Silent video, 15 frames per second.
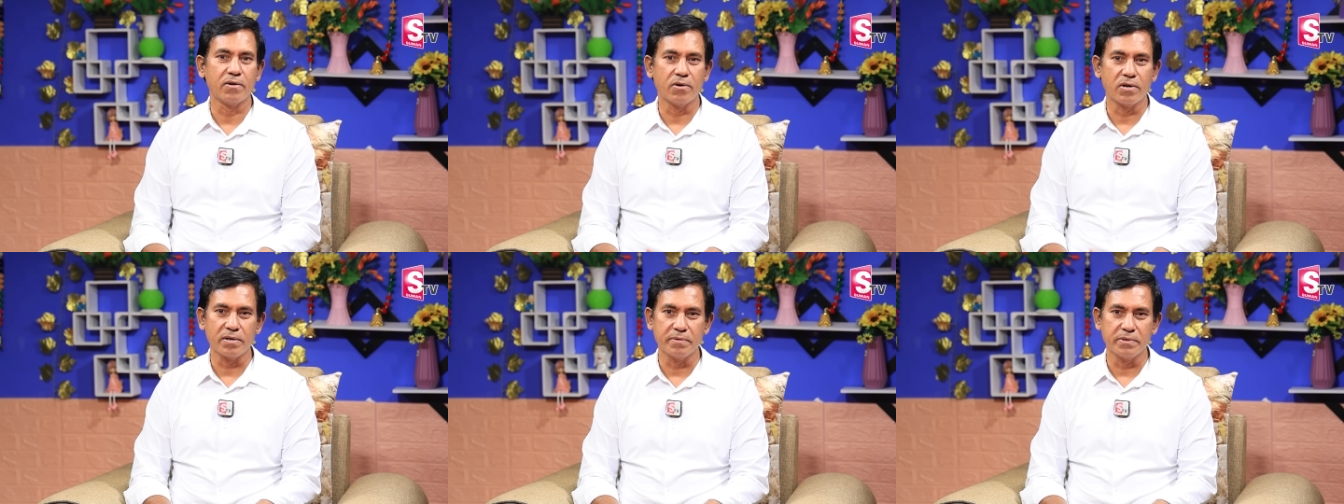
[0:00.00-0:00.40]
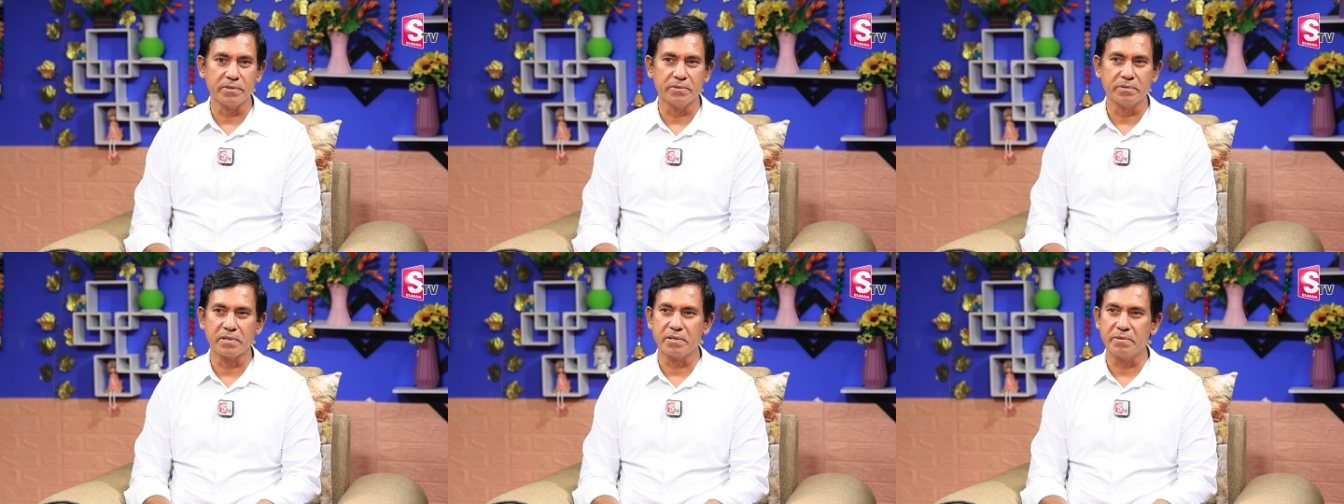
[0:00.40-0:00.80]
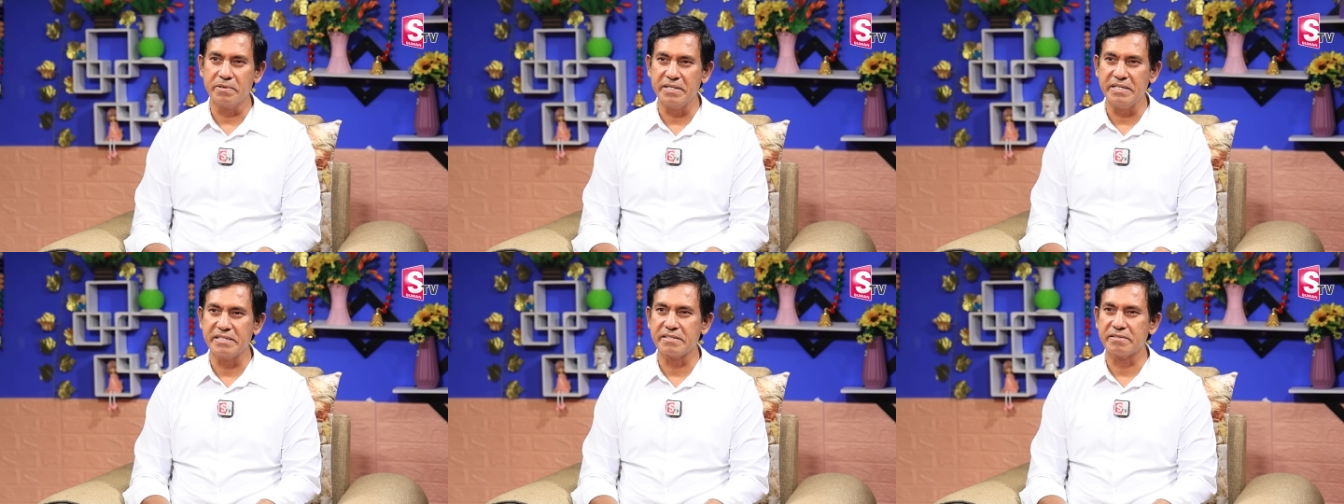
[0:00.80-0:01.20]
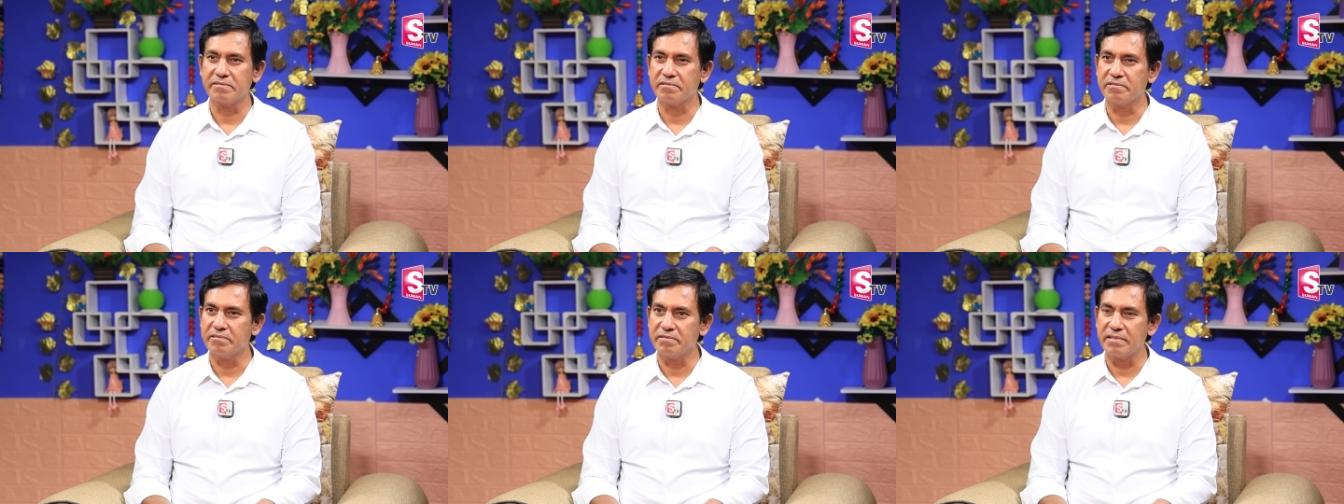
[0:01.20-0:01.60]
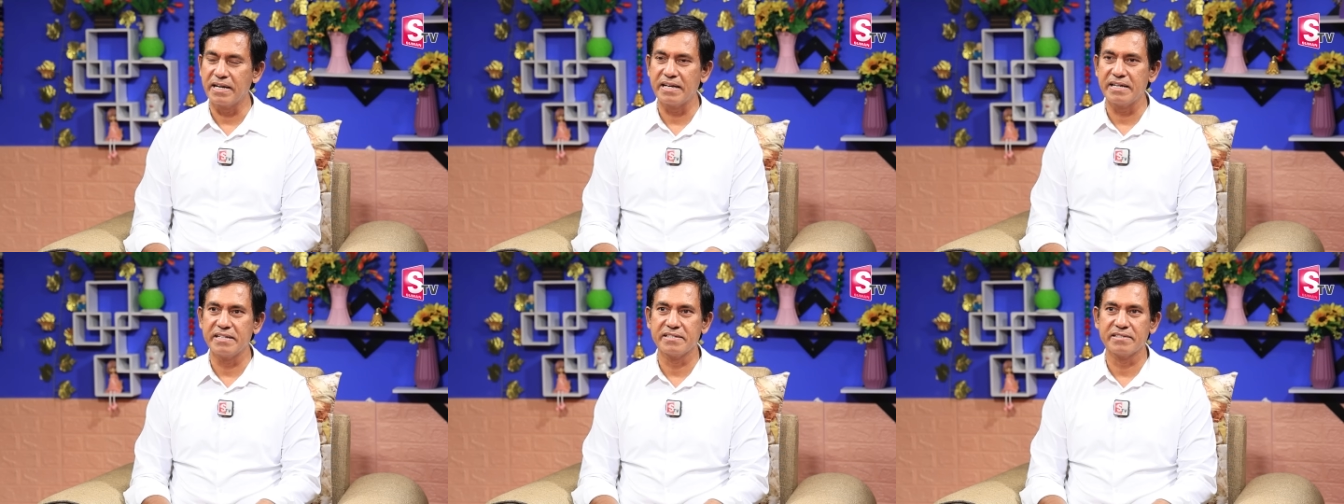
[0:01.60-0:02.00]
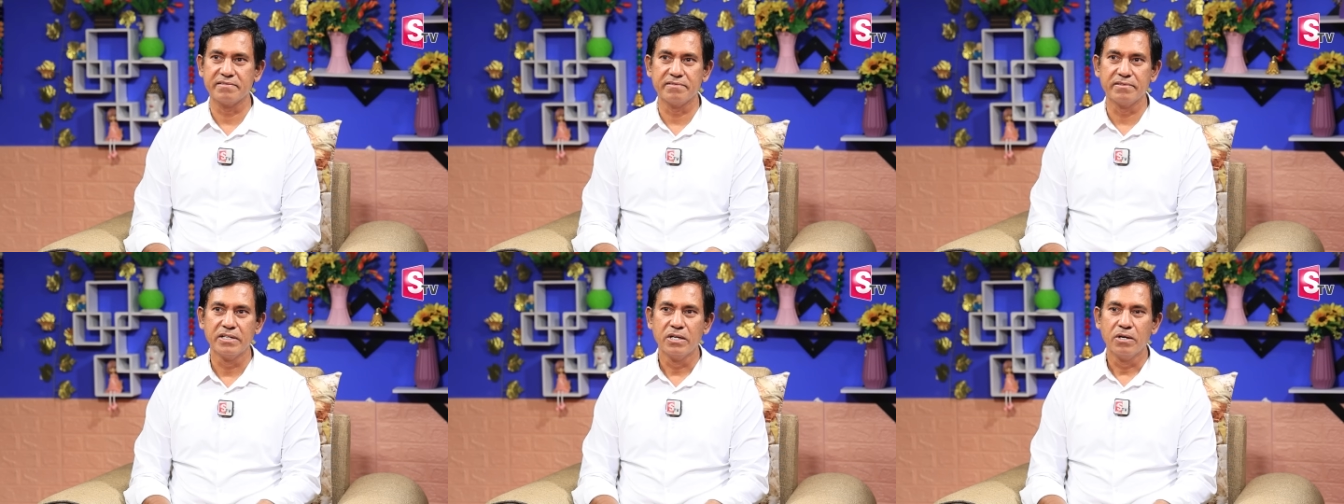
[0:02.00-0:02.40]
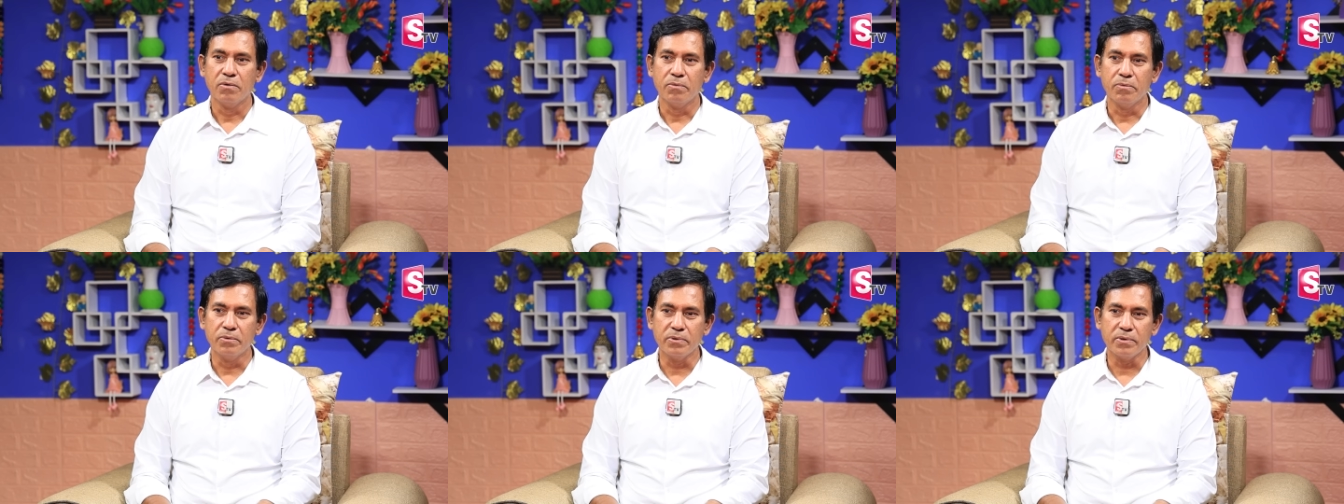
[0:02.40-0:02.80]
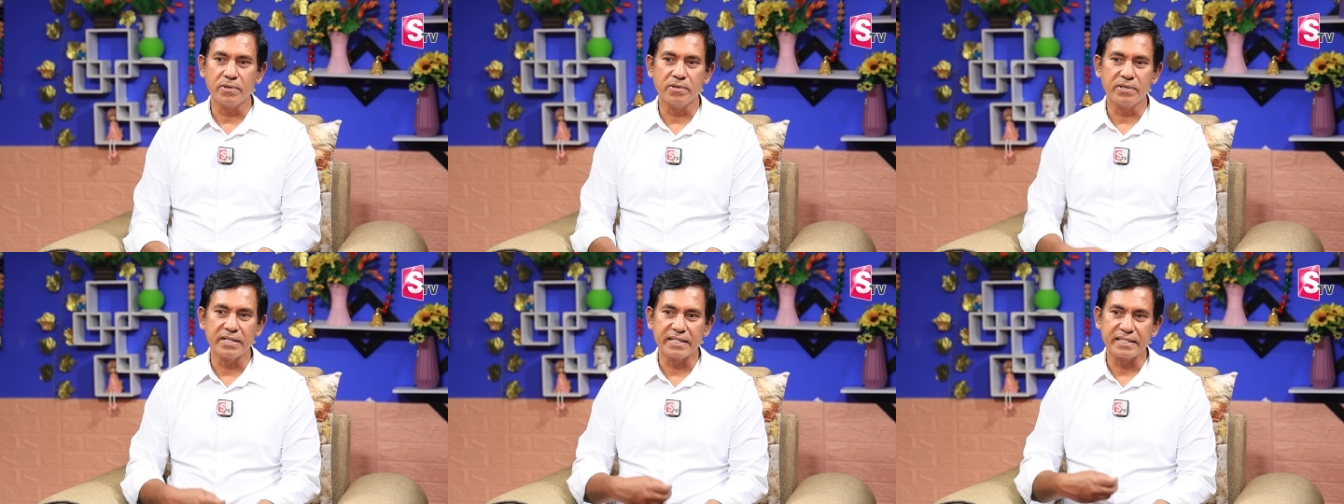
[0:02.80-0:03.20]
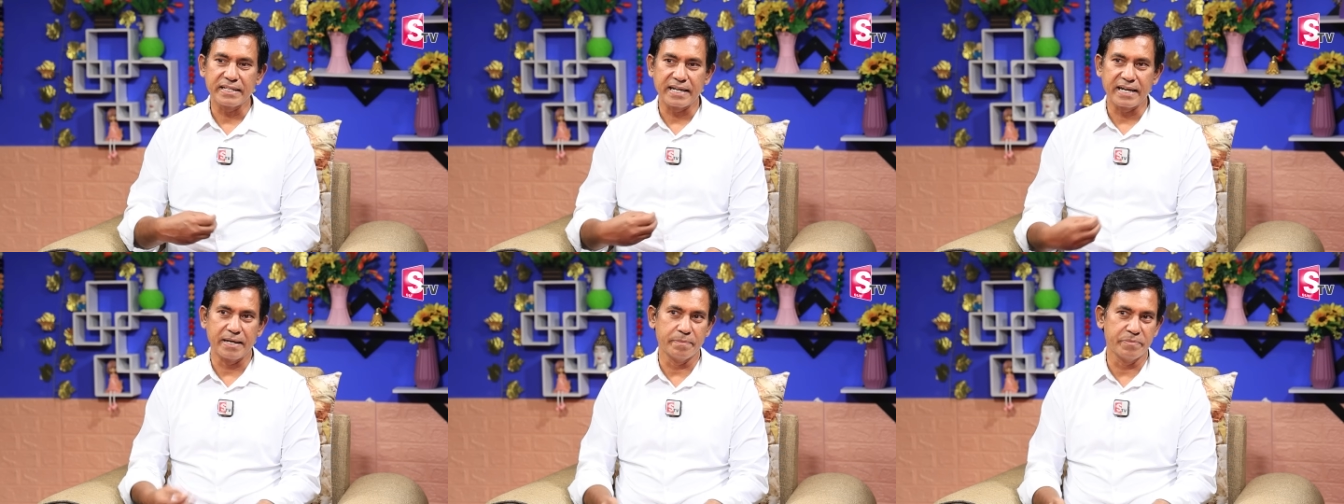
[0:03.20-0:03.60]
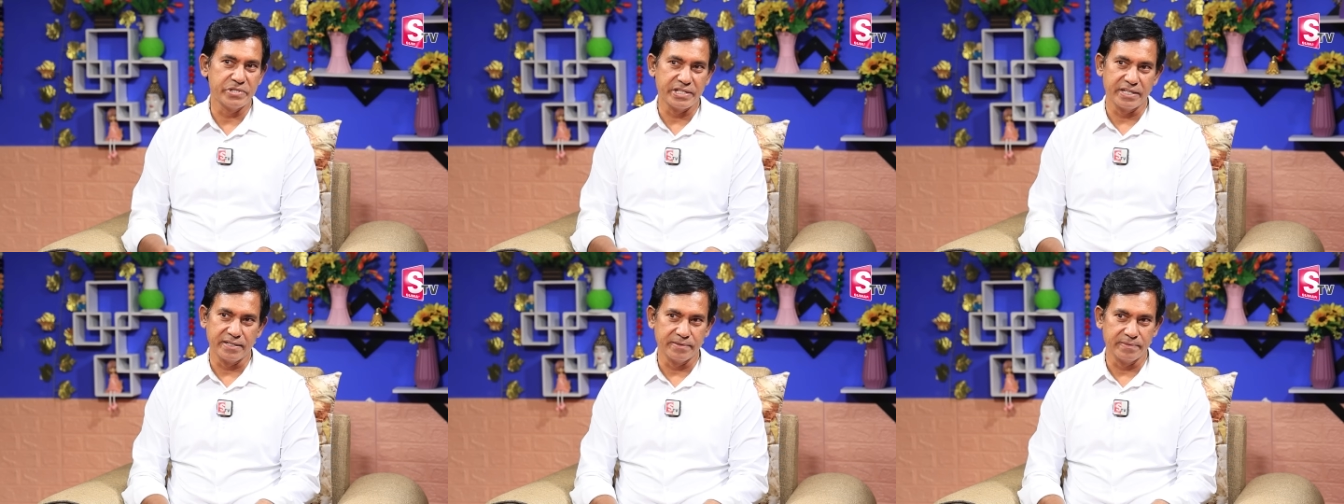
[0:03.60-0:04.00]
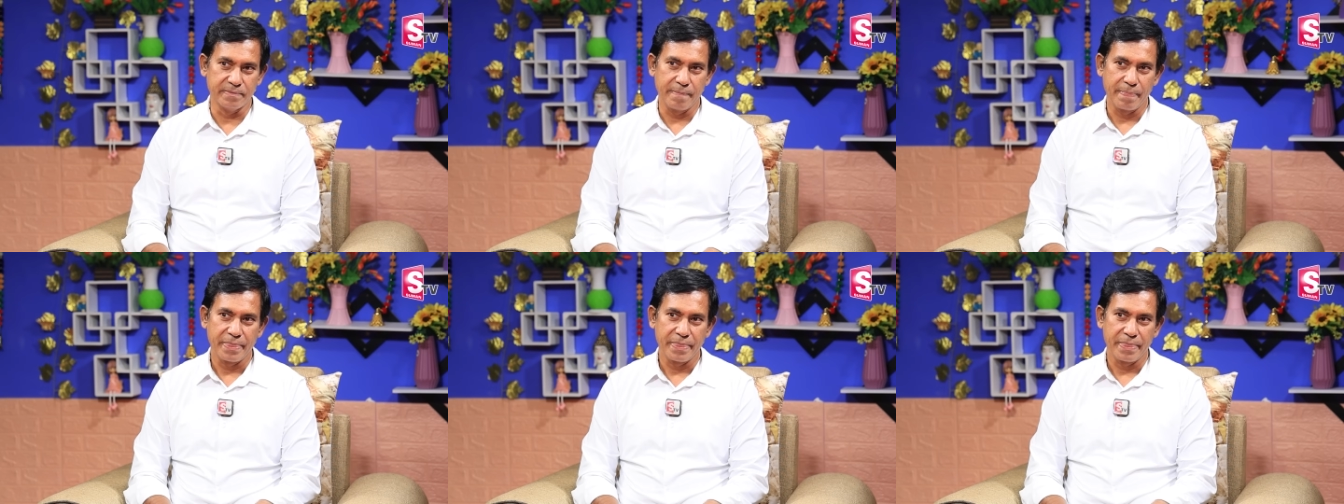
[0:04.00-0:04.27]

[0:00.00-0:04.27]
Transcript: గొడవలు రౌడీజం గోండాయిజం ఊర్లో అంతా కబ్జాలు